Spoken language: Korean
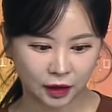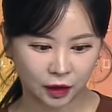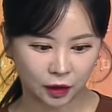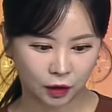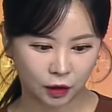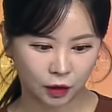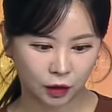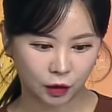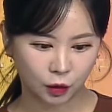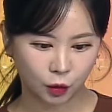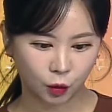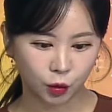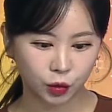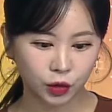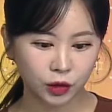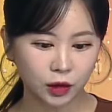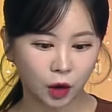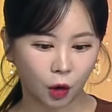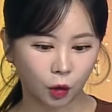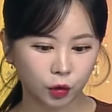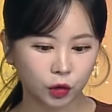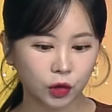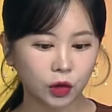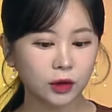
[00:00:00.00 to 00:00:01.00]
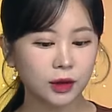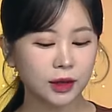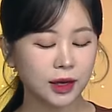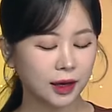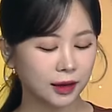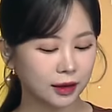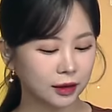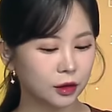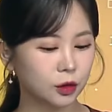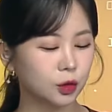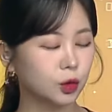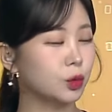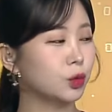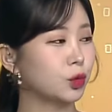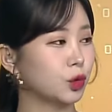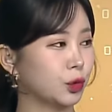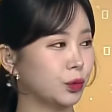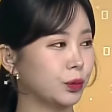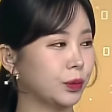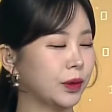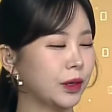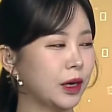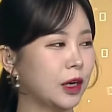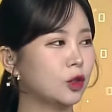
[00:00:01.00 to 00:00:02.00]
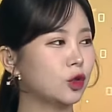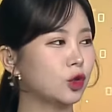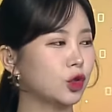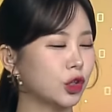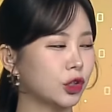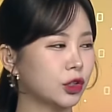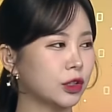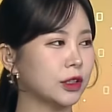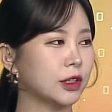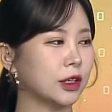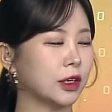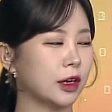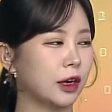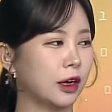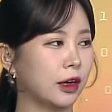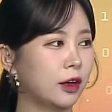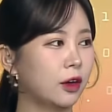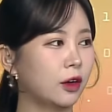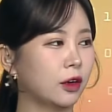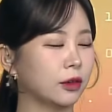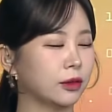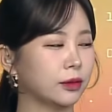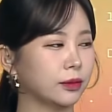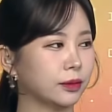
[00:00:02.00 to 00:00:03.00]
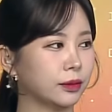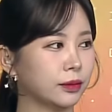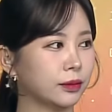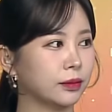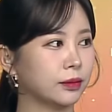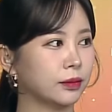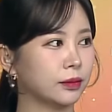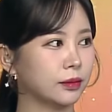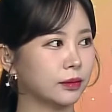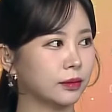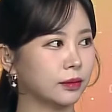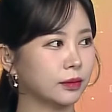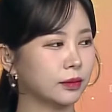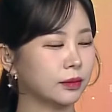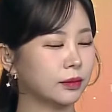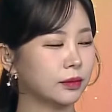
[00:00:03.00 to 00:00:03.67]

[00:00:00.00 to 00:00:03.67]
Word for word: 어, 오늘은 어떤 이야기를 좀 준비를 해주셨을까요? 예, 음. 일단